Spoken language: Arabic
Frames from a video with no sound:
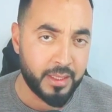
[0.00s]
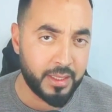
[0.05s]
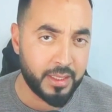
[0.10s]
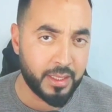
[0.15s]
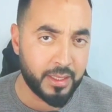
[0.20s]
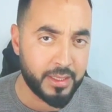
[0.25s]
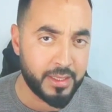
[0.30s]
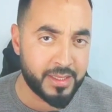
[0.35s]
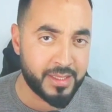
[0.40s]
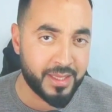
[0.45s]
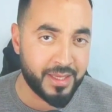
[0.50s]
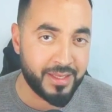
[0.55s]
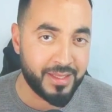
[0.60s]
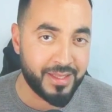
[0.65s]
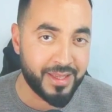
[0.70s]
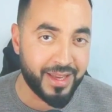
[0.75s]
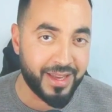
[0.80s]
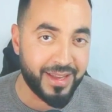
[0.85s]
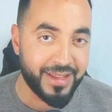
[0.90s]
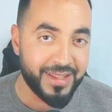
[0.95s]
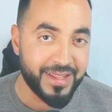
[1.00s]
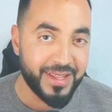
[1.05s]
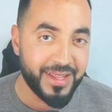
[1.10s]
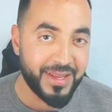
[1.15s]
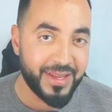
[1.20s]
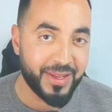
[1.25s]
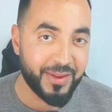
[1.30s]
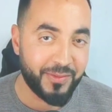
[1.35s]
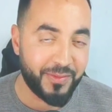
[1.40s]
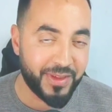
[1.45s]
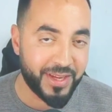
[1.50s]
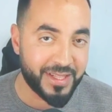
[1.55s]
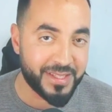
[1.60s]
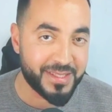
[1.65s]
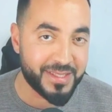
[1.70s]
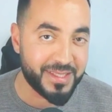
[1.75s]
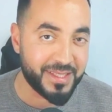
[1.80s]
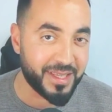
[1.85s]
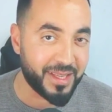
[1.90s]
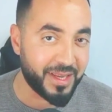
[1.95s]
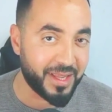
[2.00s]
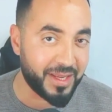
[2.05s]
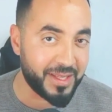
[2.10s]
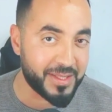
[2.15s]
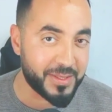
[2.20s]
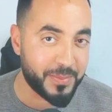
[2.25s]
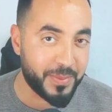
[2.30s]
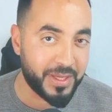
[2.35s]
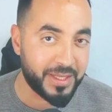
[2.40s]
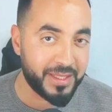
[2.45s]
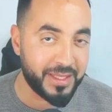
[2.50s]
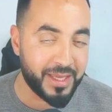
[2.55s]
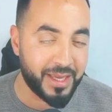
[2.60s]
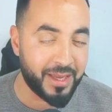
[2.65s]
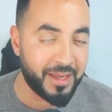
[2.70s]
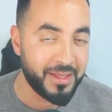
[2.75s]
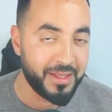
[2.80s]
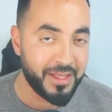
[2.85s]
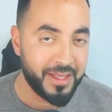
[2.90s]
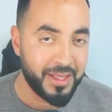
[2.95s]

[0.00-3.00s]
نيغ الإيطالية نيغ الفرنسية نيغ الإسبانية